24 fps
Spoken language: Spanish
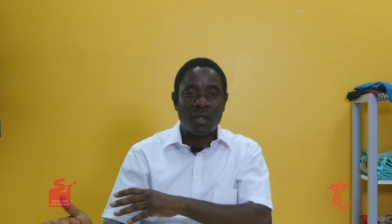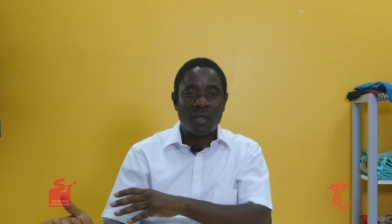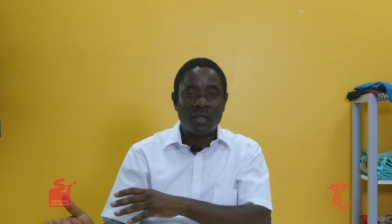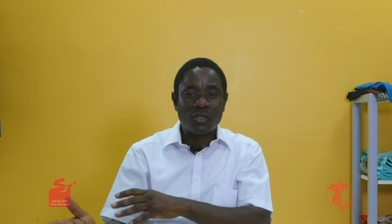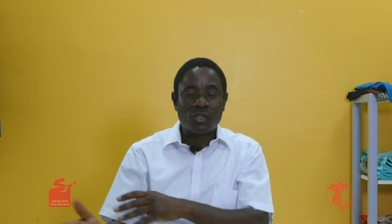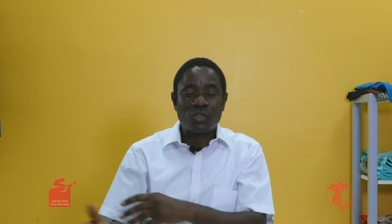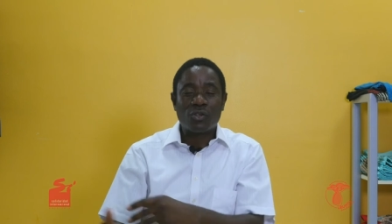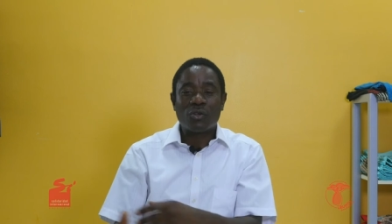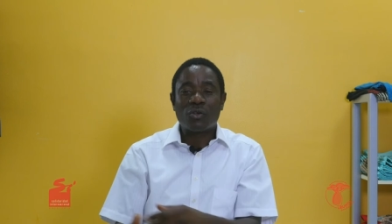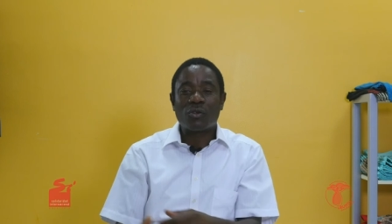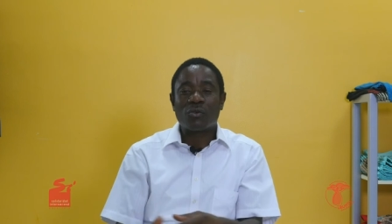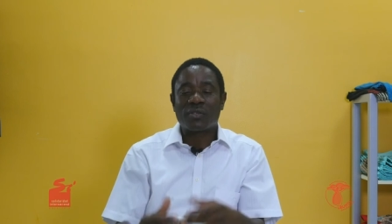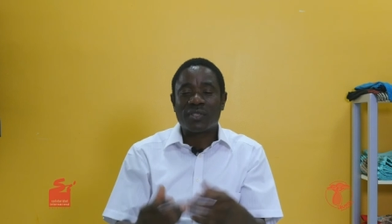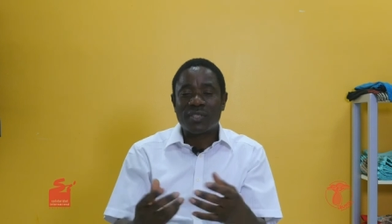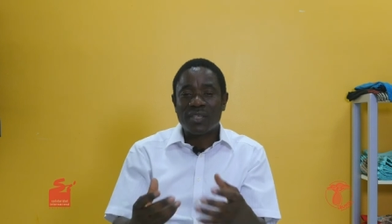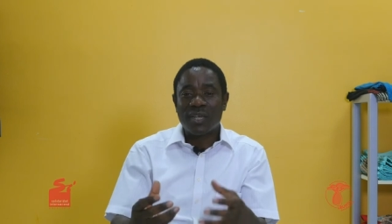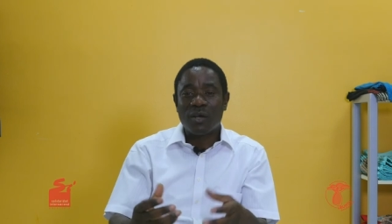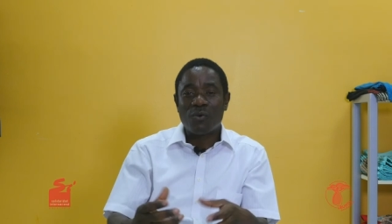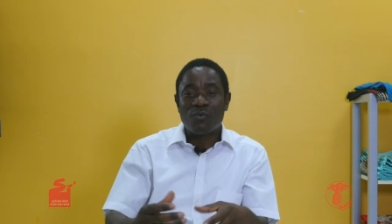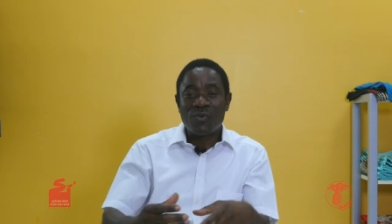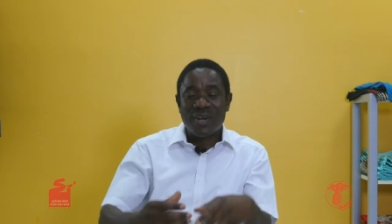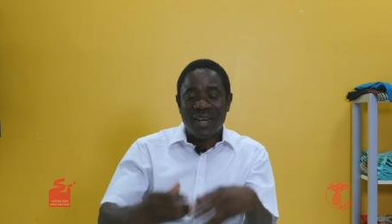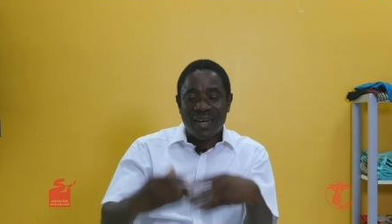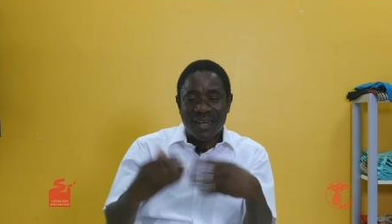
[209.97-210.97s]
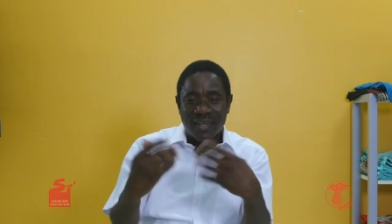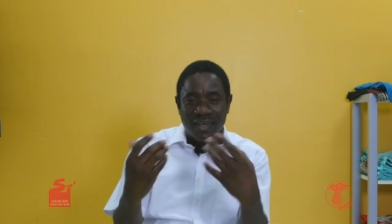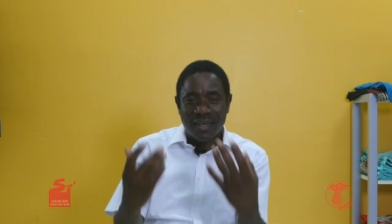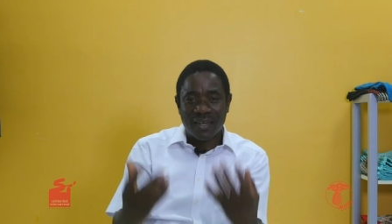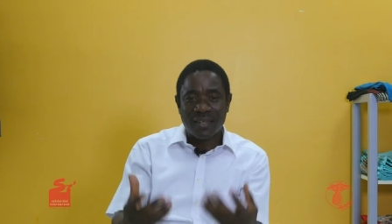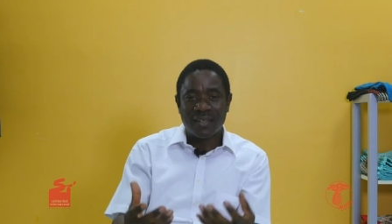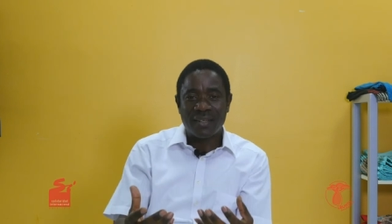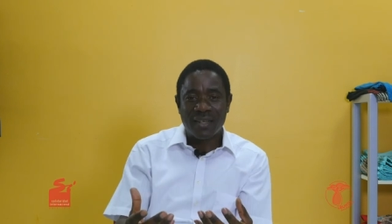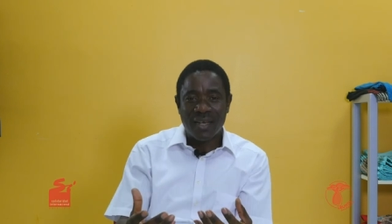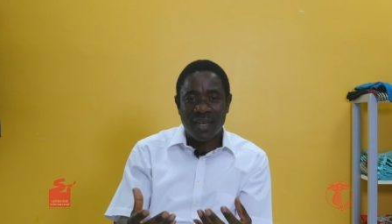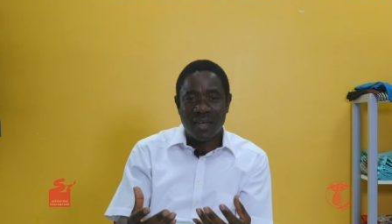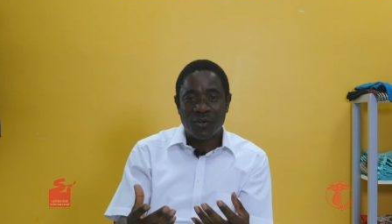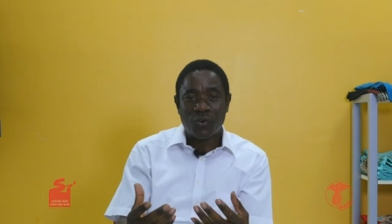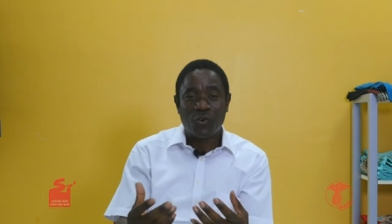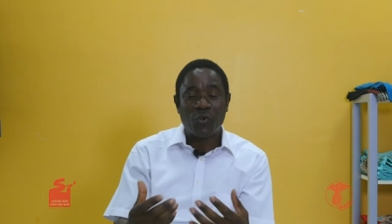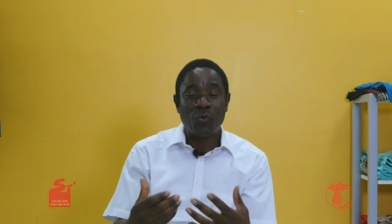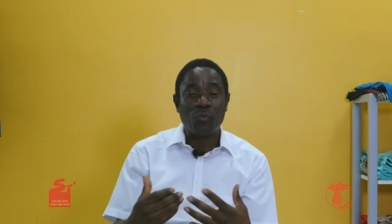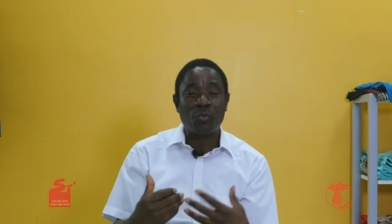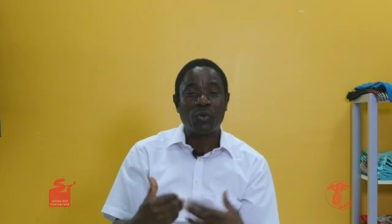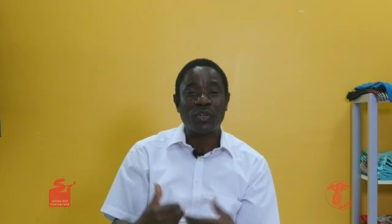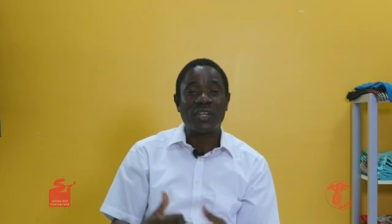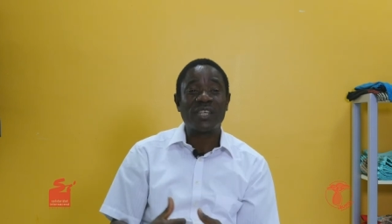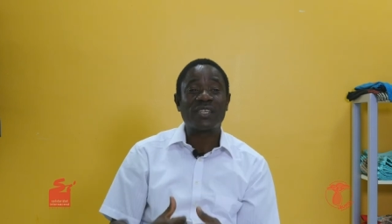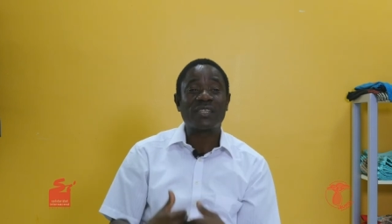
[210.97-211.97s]
sino que sea una realidad que
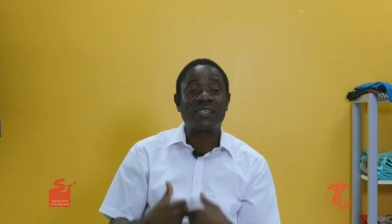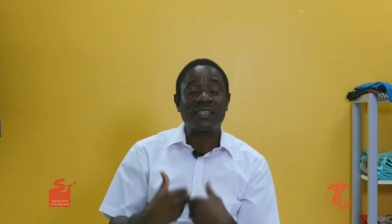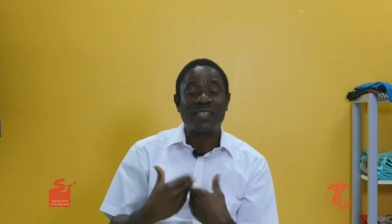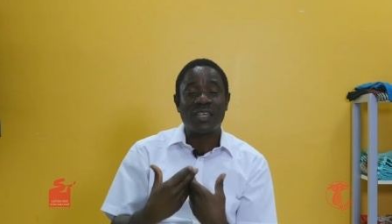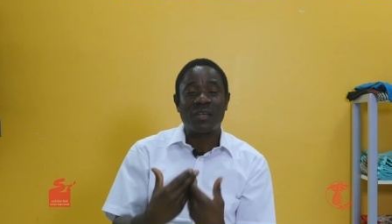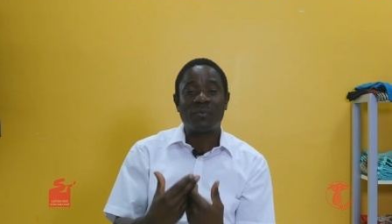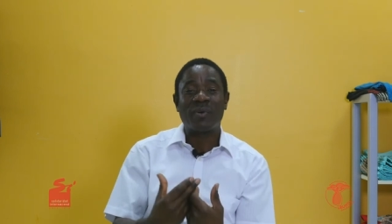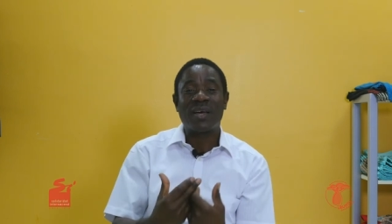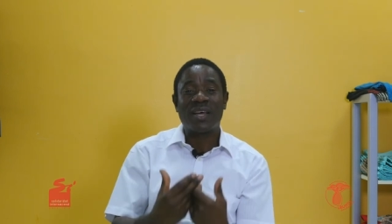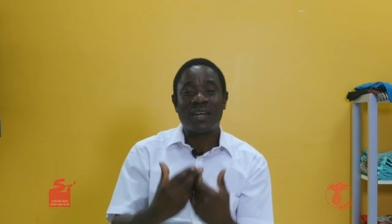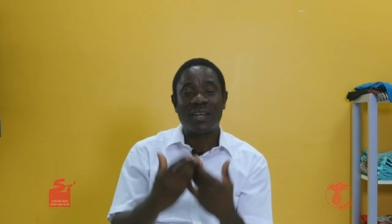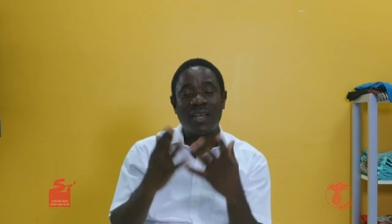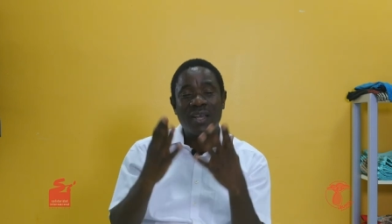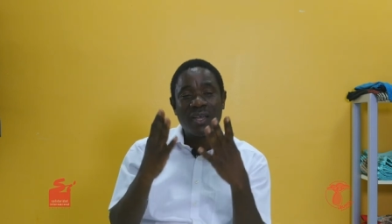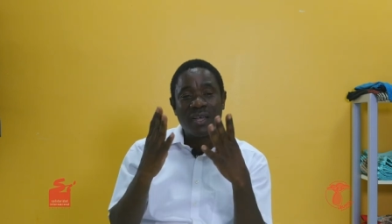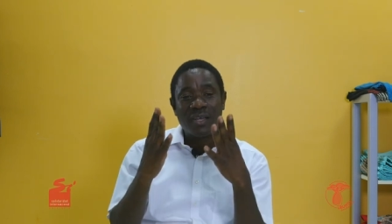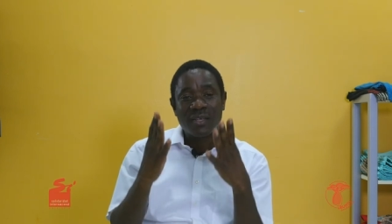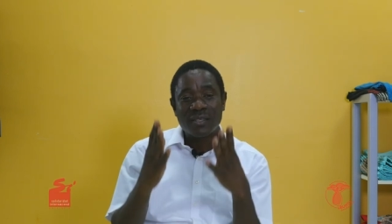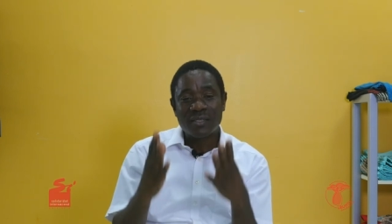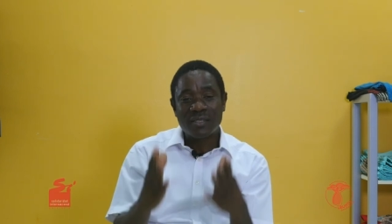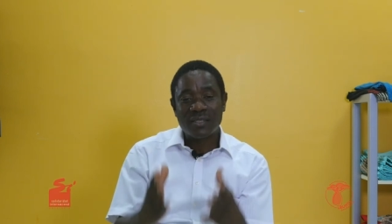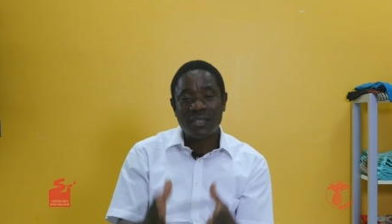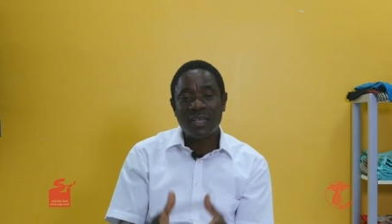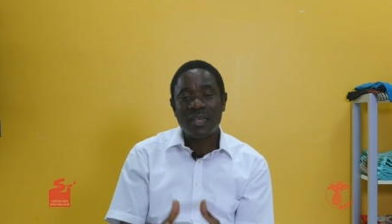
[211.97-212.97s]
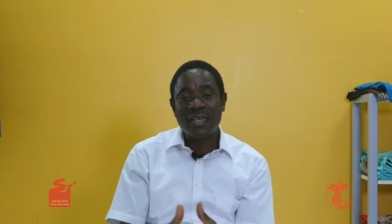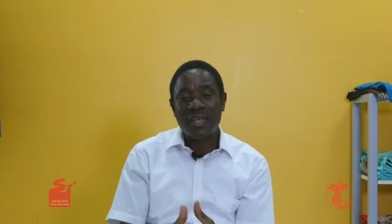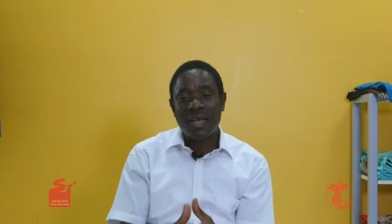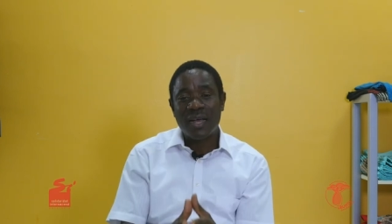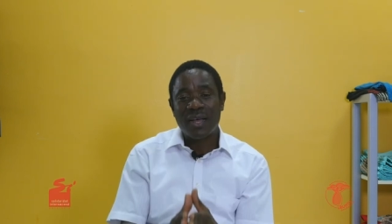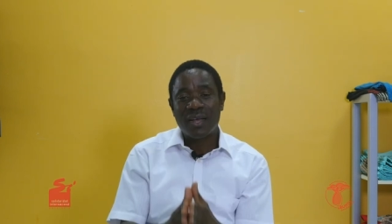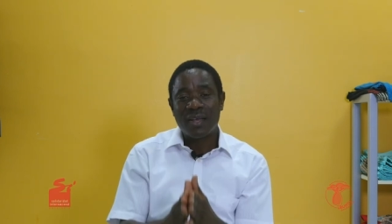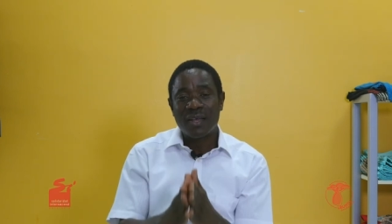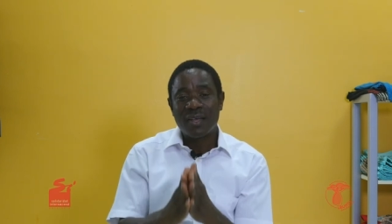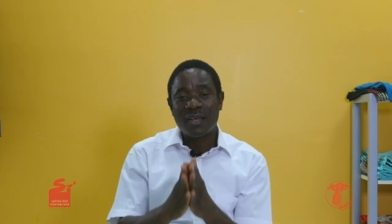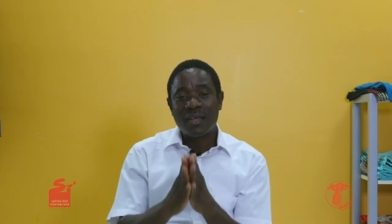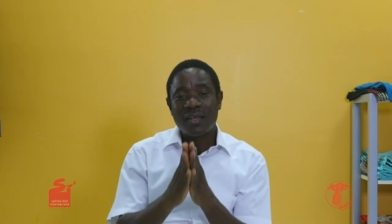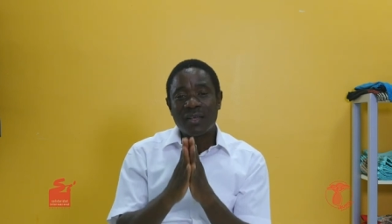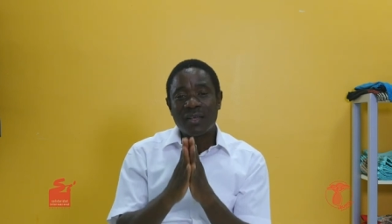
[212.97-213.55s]
puedes llevar, sea